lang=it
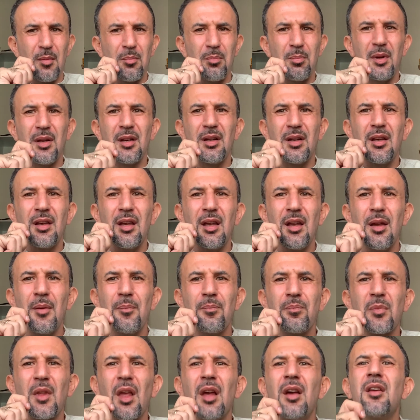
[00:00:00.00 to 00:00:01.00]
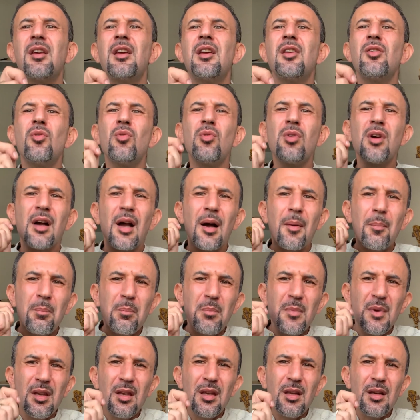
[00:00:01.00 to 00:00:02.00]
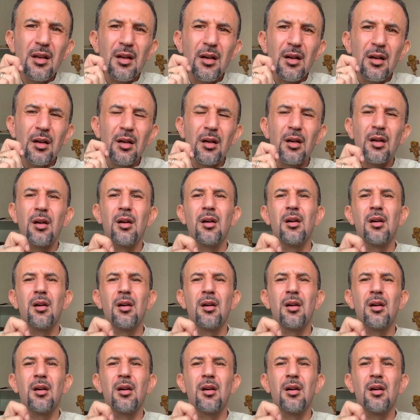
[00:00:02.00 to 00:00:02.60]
perché chi non cammina